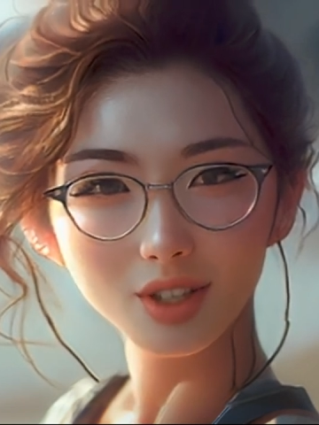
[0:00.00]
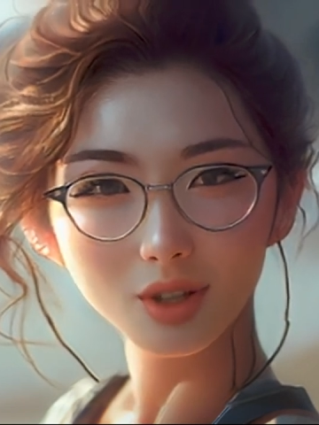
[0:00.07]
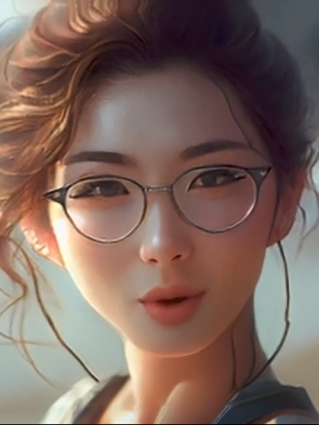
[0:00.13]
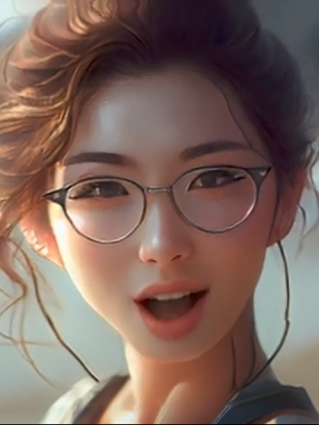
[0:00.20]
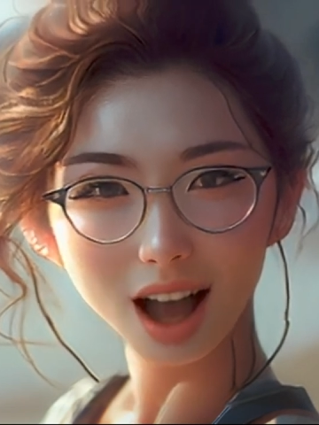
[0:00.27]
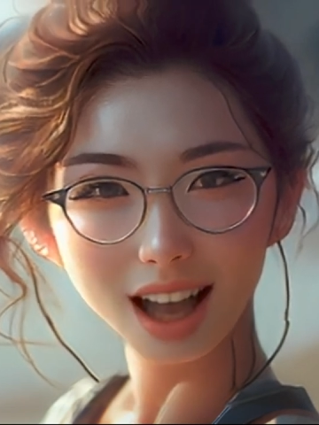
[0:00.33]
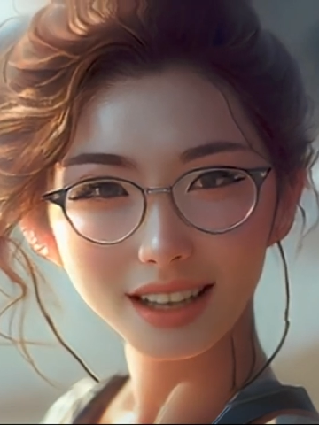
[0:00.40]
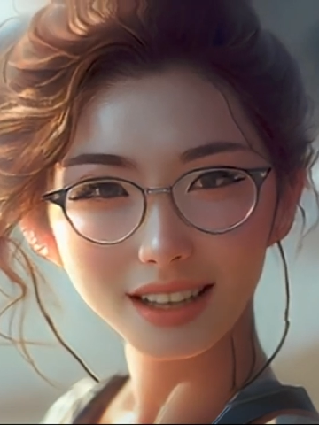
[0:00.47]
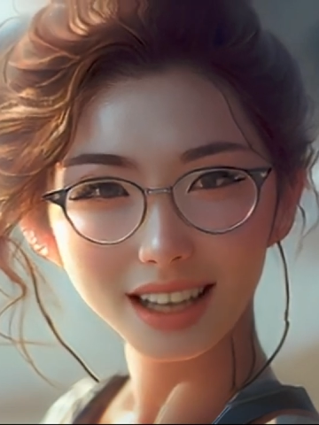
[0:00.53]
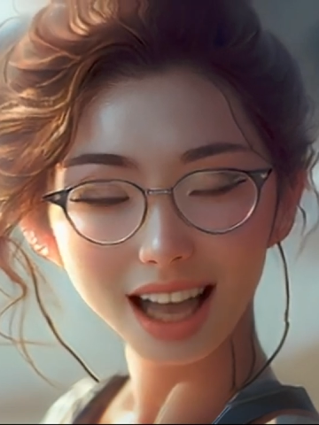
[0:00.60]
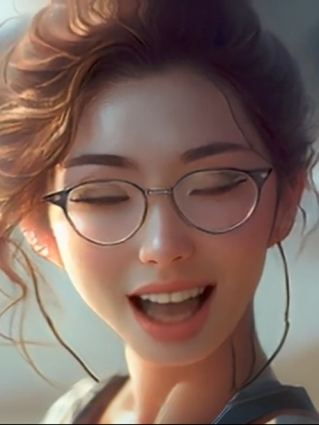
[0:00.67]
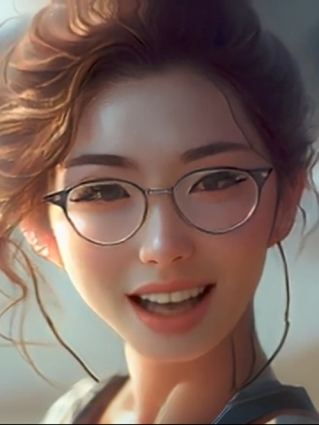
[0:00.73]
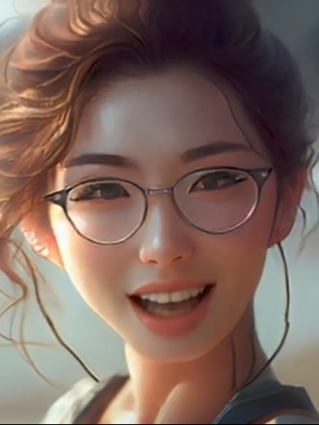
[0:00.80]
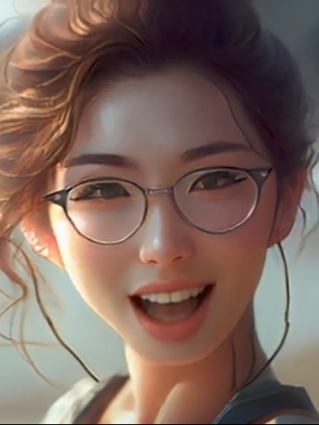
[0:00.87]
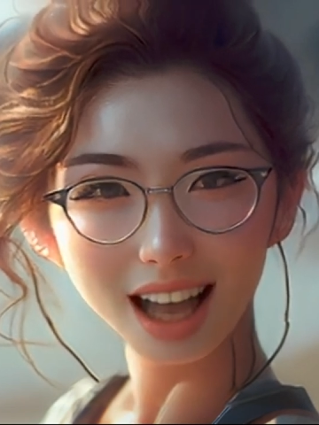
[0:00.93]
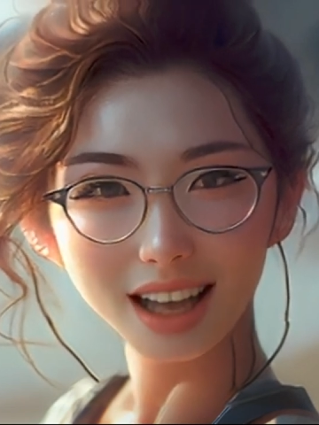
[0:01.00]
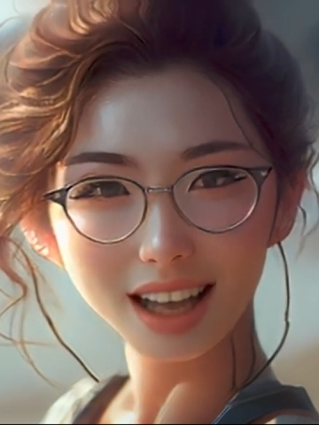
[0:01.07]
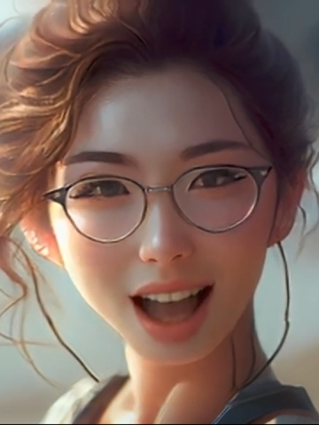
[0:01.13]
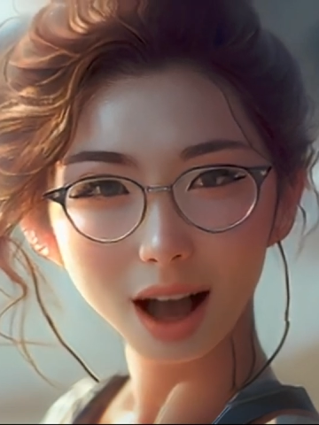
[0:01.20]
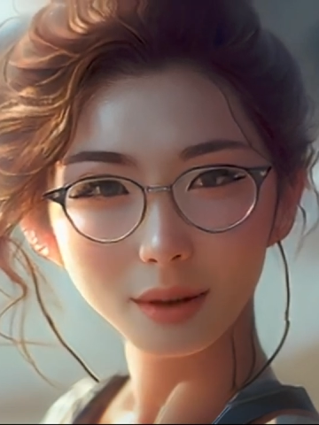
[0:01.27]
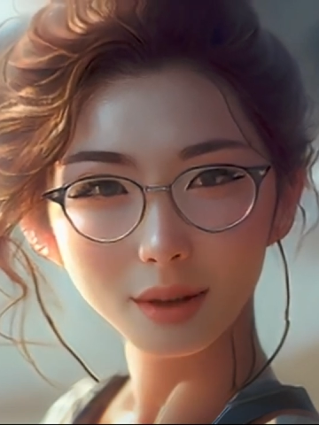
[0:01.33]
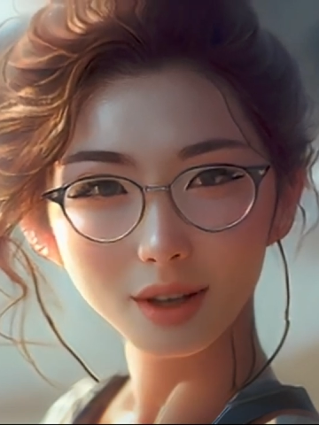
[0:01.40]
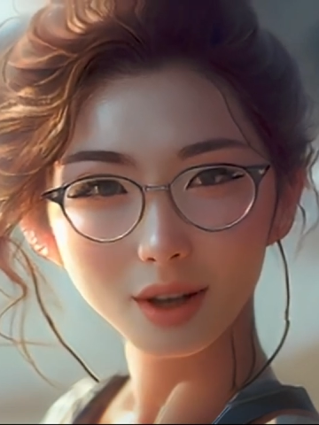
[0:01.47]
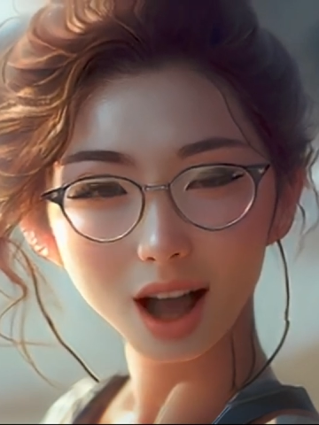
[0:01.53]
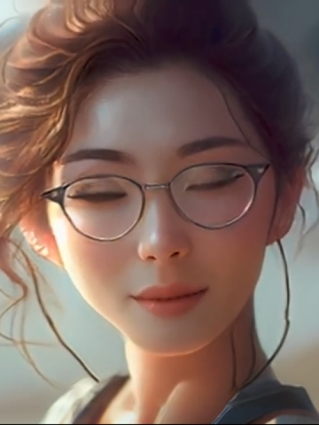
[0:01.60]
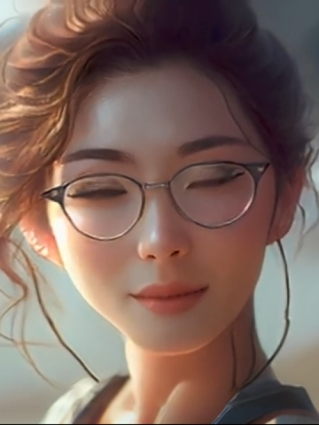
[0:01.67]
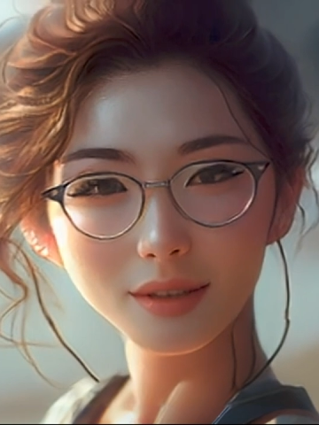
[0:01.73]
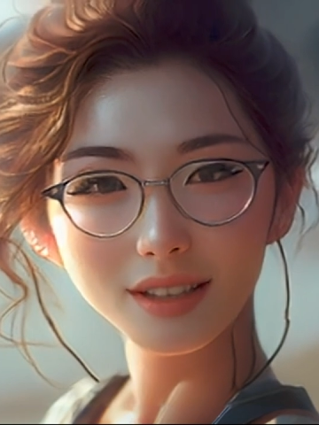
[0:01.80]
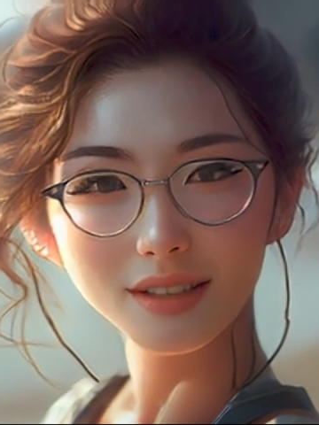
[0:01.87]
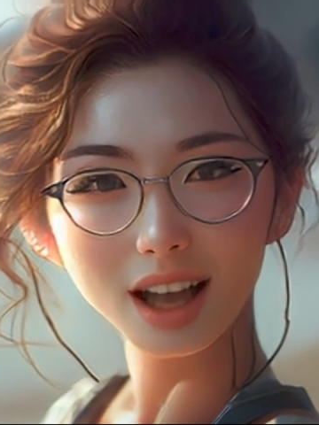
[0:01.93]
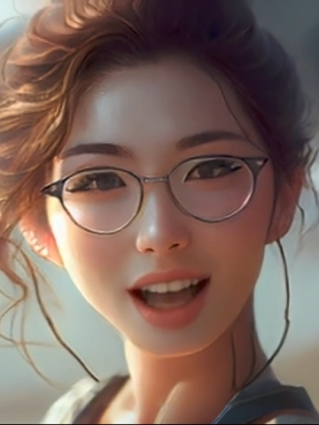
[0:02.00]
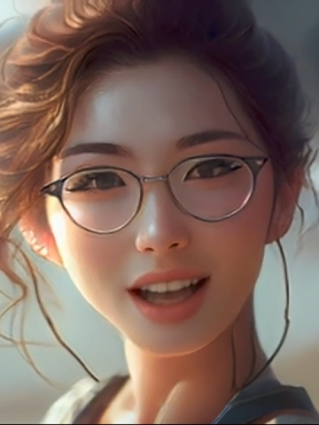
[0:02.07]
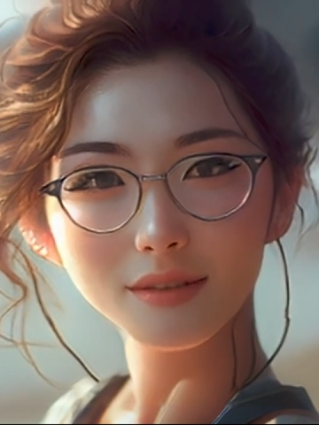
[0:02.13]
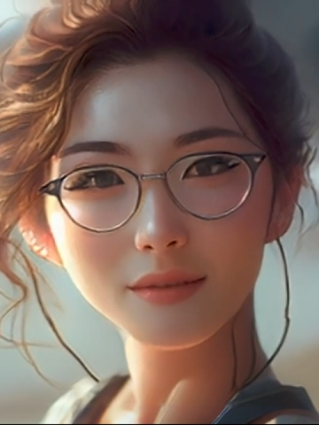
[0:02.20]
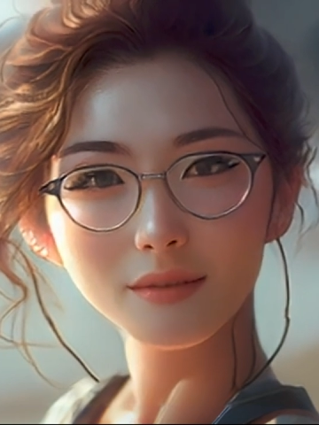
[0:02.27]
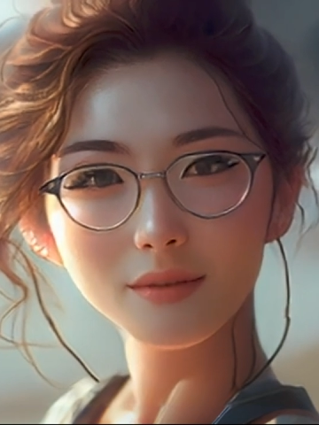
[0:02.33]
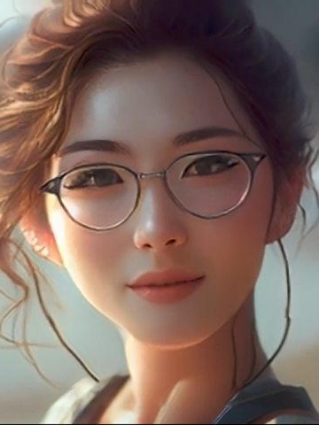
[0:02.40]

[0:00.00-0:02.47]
소개하는 AI 아바타입니다.